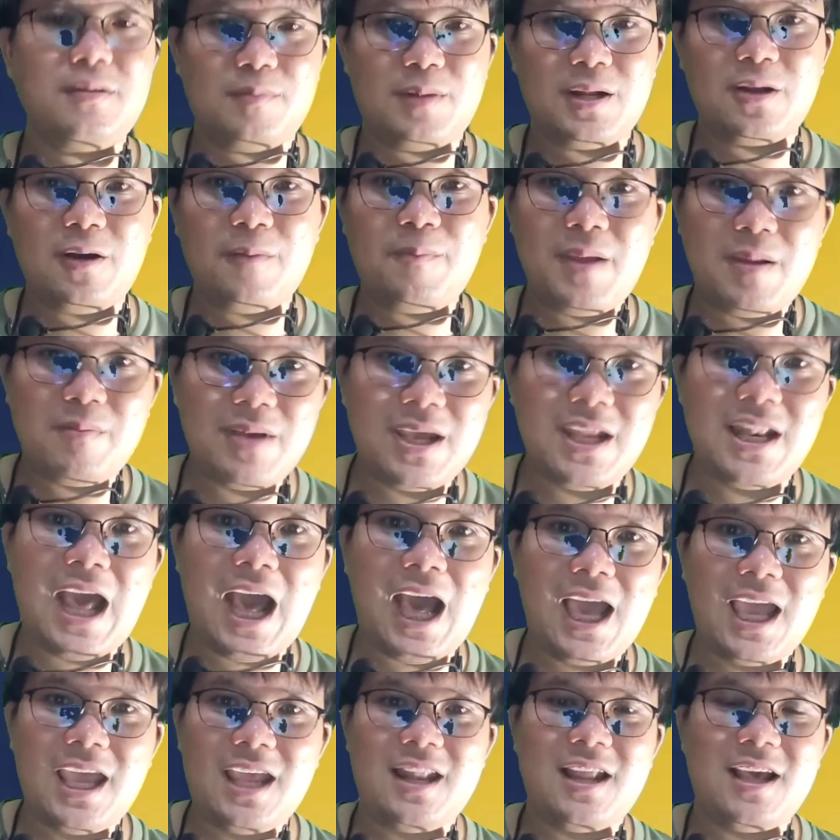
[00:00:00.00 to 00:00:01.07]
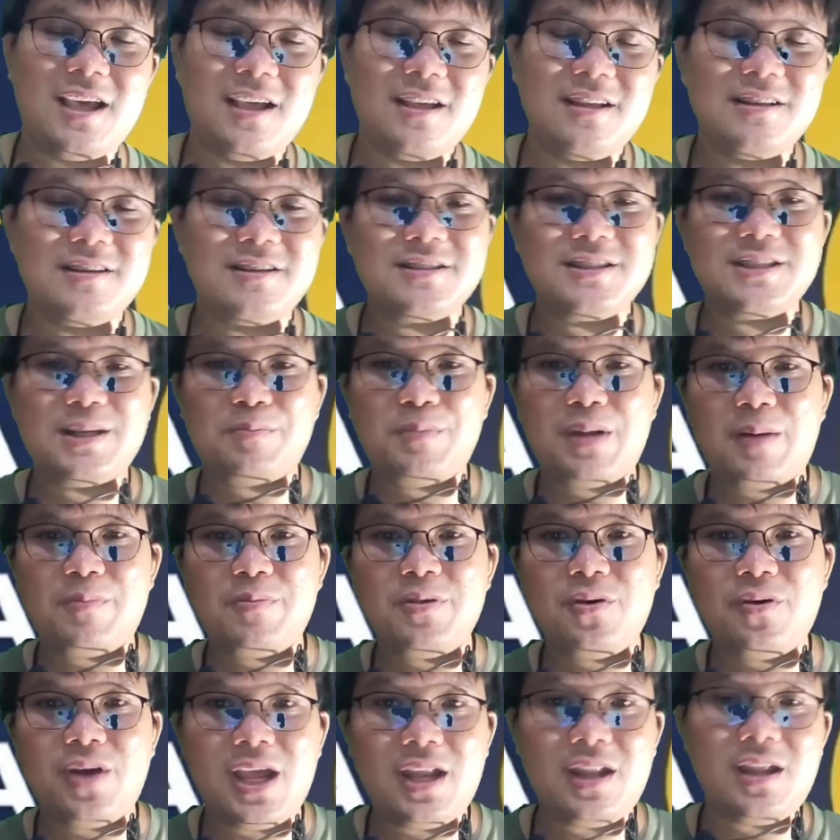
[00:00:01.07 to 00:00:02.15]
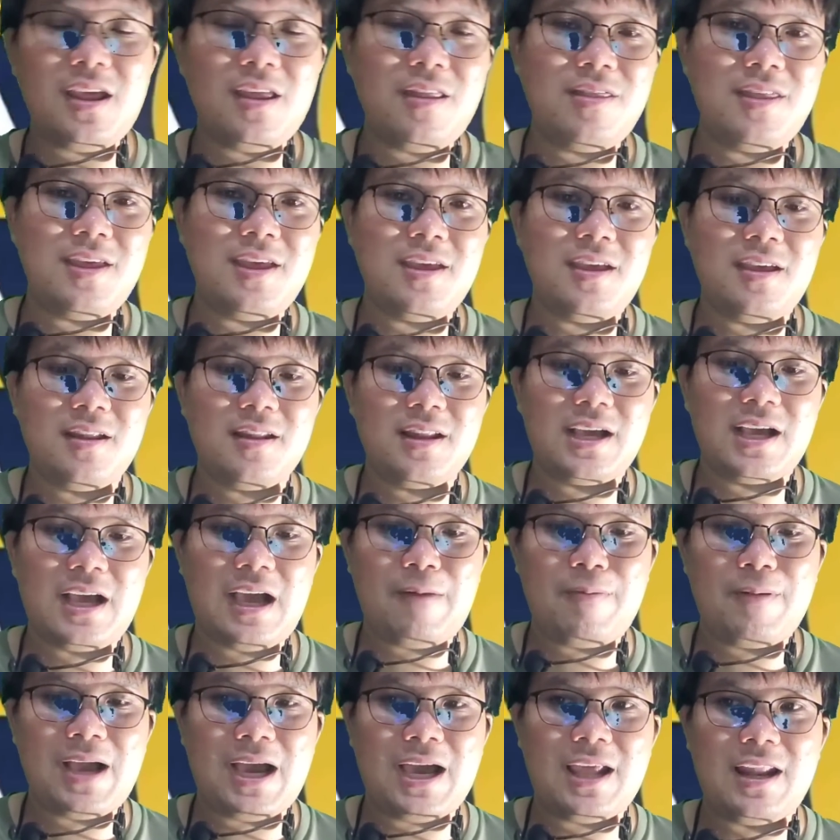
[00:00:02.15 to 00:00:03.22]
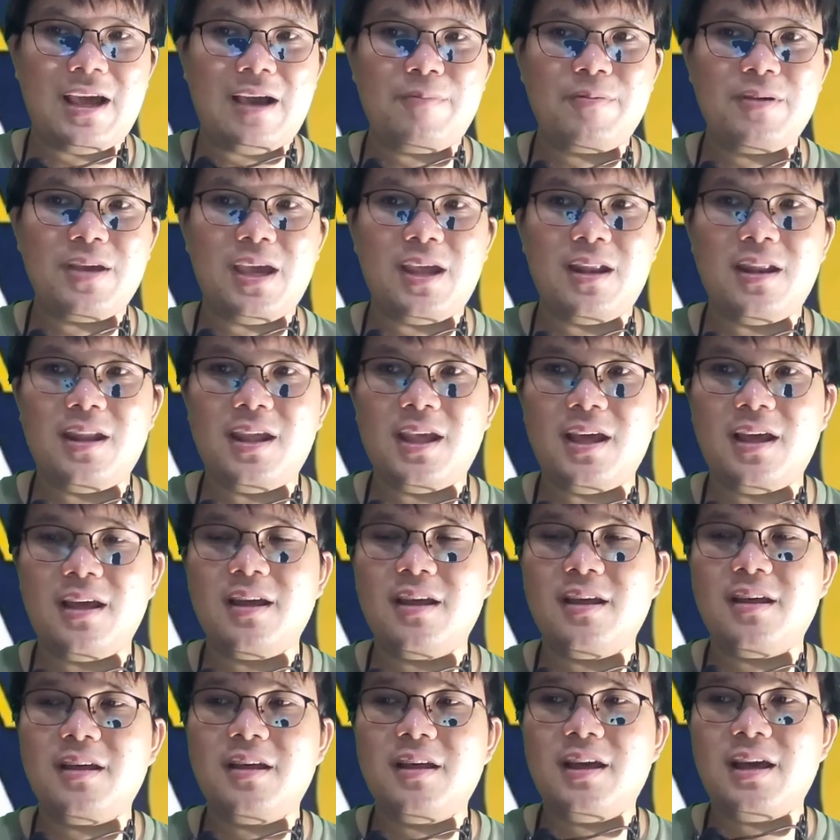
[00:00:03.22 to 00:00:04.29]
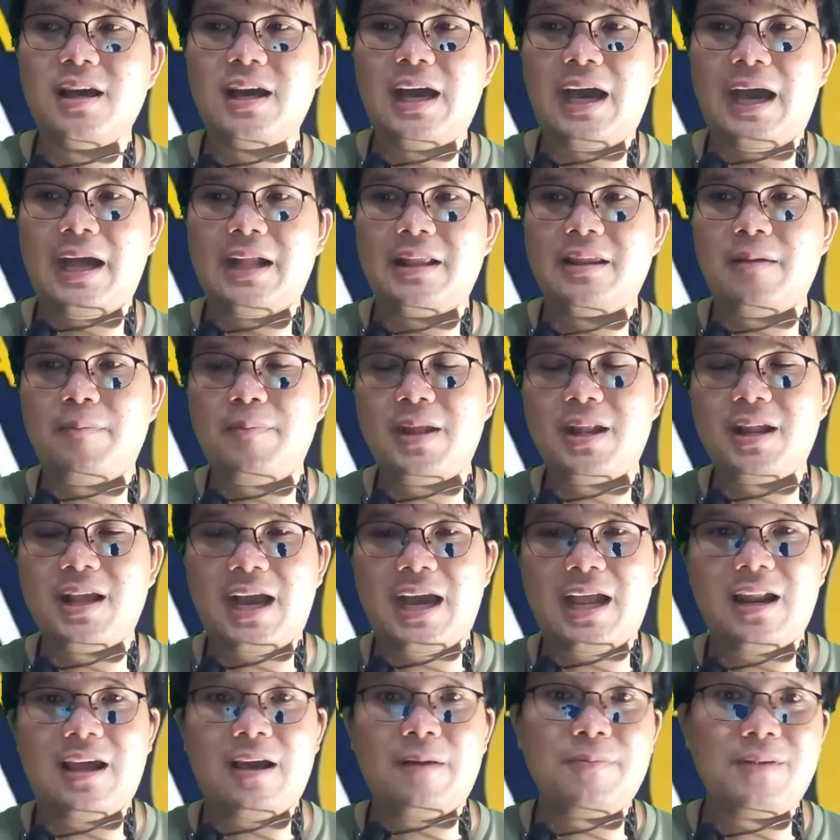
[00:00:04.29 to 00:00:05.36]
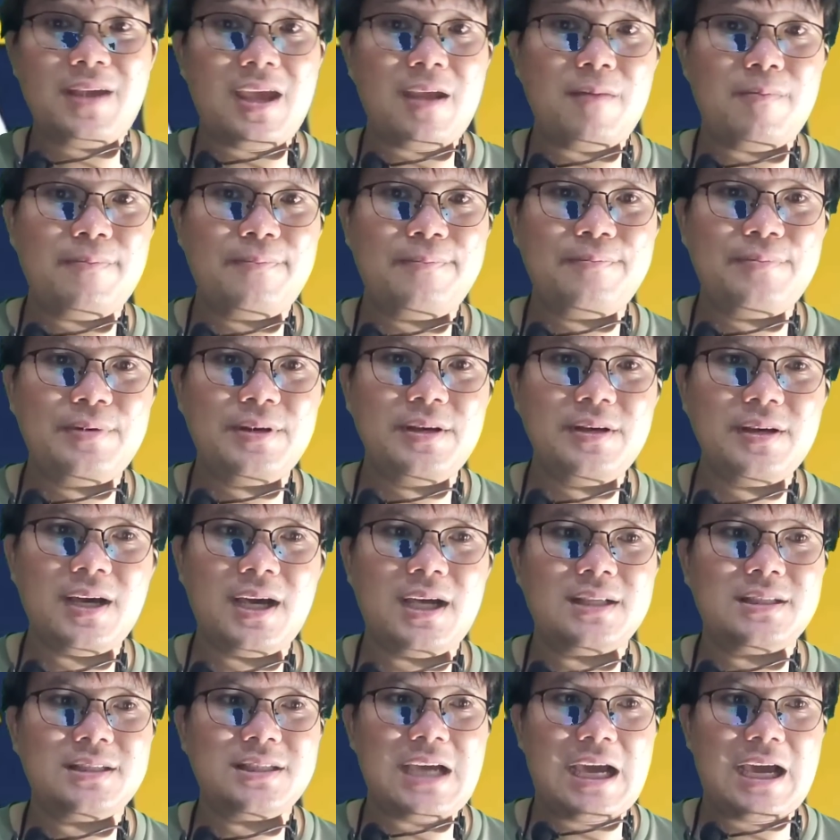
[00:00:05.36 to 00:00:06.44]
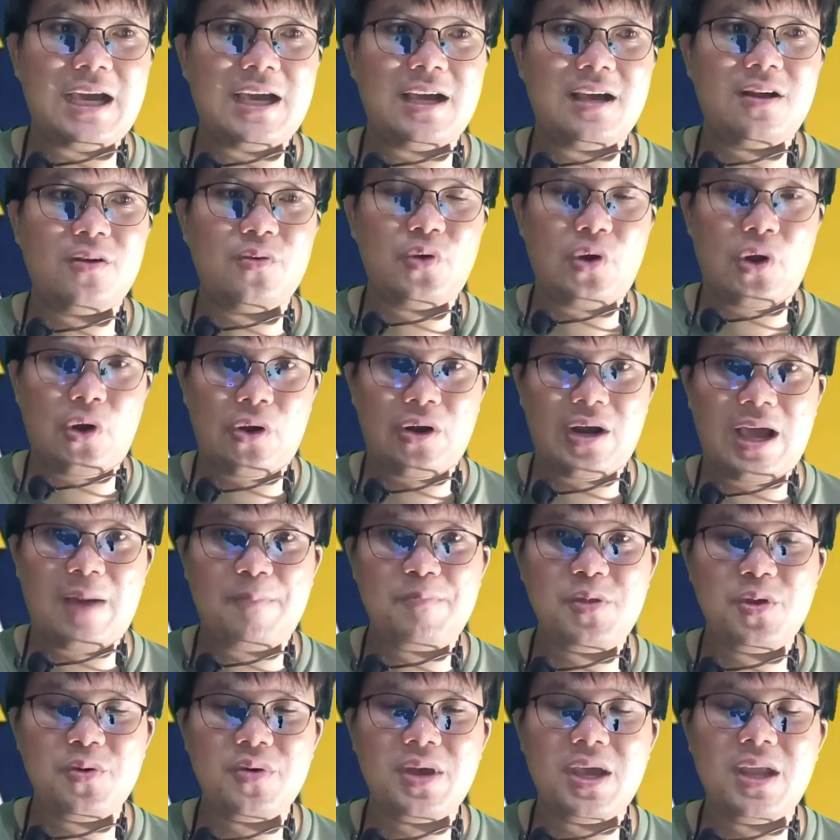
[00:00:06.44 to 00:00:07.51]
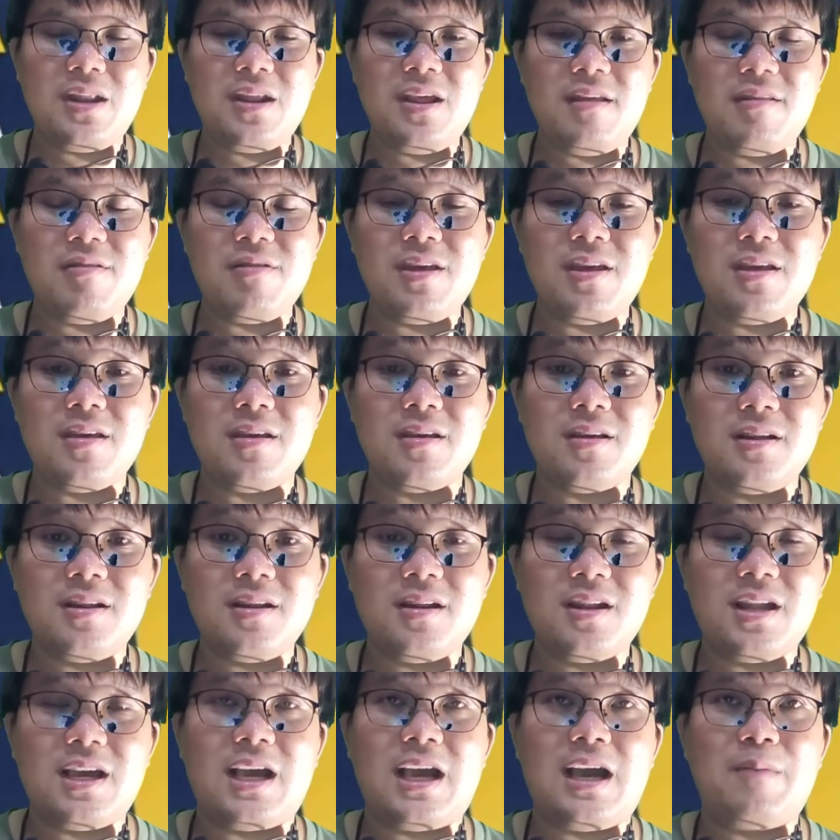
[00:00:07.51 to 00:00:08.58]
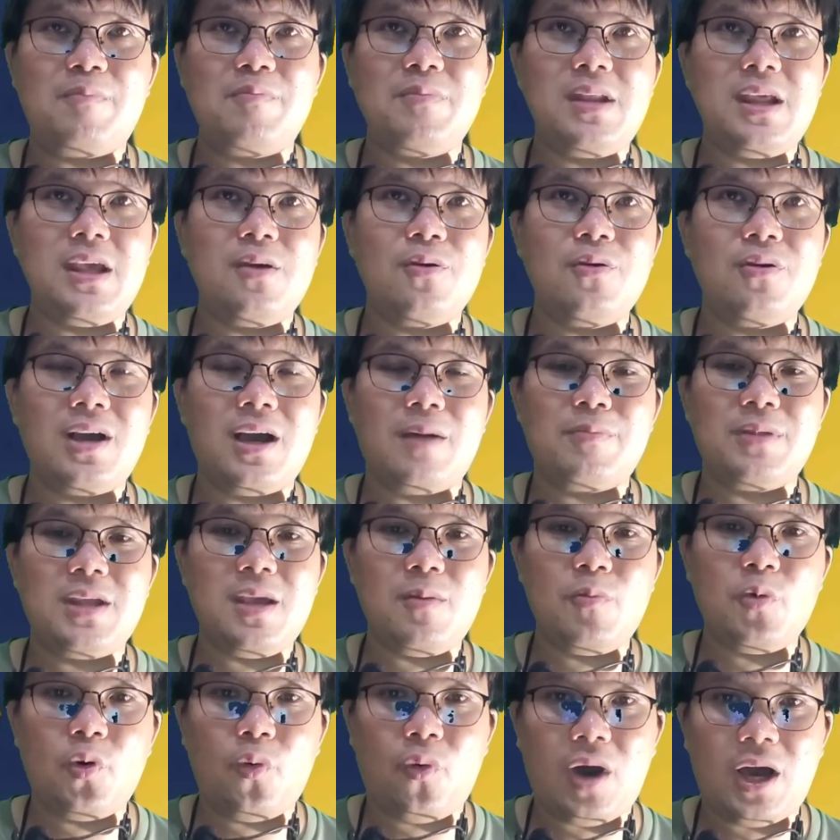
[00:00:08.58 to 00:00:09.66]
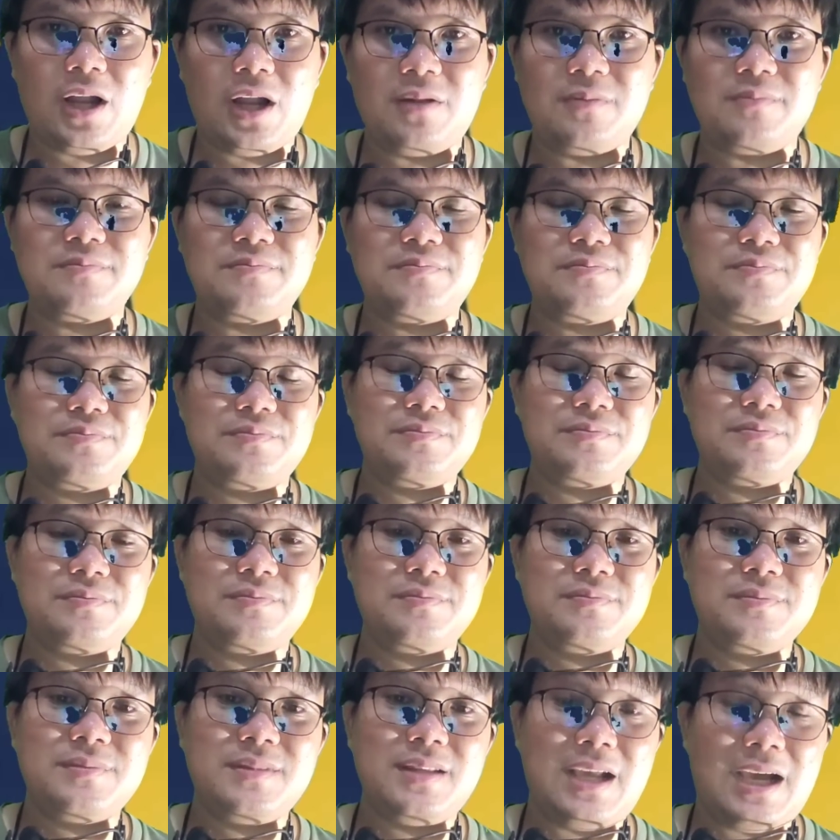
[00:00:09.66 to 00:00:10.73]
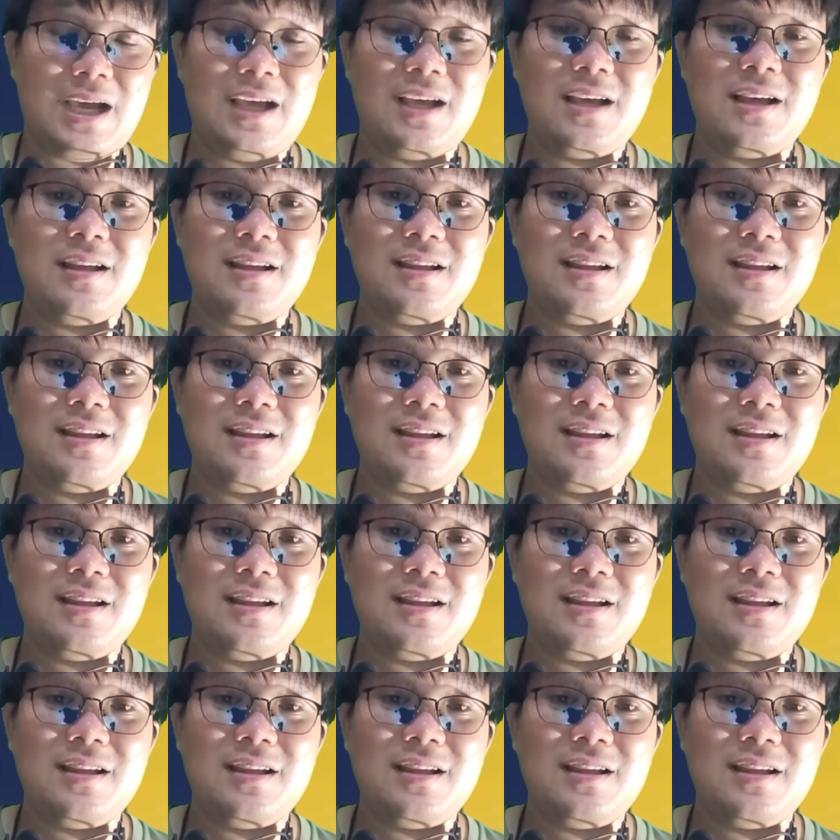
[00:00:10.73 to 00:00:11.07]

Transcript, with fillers: มันก็เป็นไปได้นะสำหรับ USTC นะครับการอัปเกรดเนี่ยอาจจะเป็นการอัปเกรดเพื่อจะรองรับ USTC นะครับดีลกับทีมควอนนะ